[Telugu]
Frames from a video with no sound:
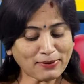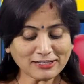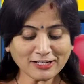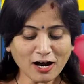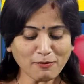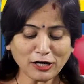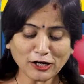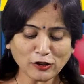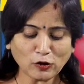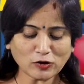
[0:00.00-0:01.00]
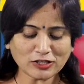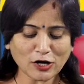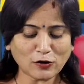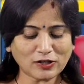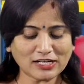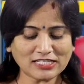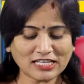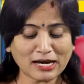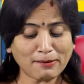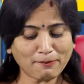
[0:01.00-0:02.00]
పచ్చకామెళ్ళు ఎందుకు వస్తాయో
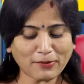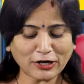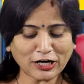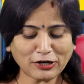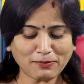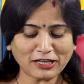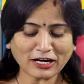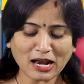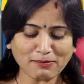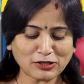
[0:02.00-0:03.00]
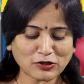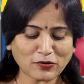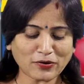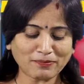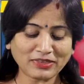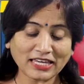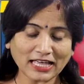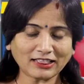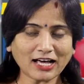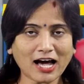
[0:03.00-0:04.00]
తెలిస్తే మణికట్టు మీద కాల్పించుకోవడం
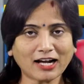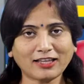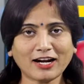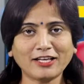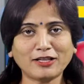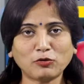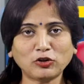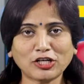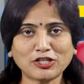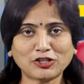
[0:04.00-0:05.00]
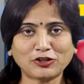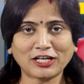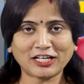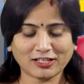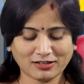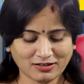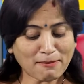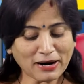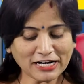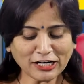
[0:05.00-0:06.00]
ఎంత అర్ధరహితమో తెలుస్తుంది
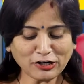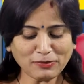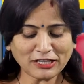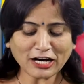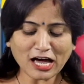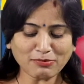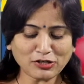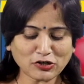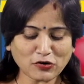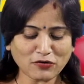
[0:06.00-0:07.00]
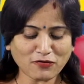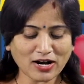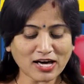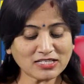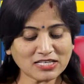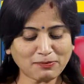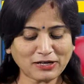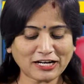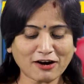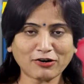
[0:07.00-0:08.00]
మణికట్టు మీద కాల్పించుకోవడం వలన
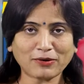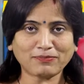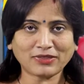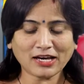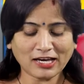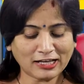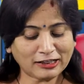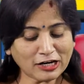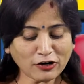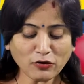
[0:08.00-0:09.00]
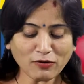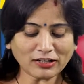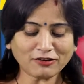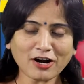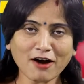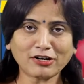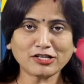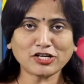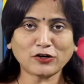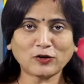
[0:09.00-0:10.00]
సెప్టిక్ అవటం ధనుర్వాతం
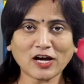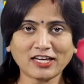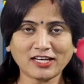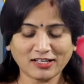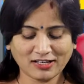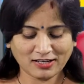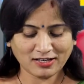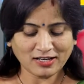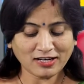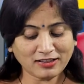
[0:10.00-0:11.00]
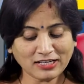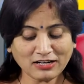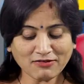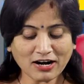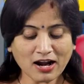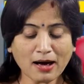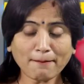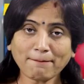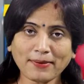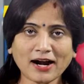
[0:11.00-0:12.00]
రావడం జరుగుతాయి దీనివలన
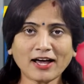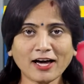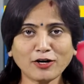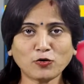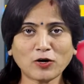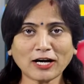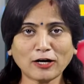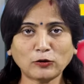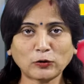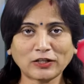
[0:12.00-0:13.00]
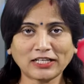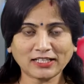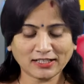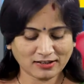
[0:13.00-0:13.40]
ప్రాణహాని కూడా కలుగుతుంది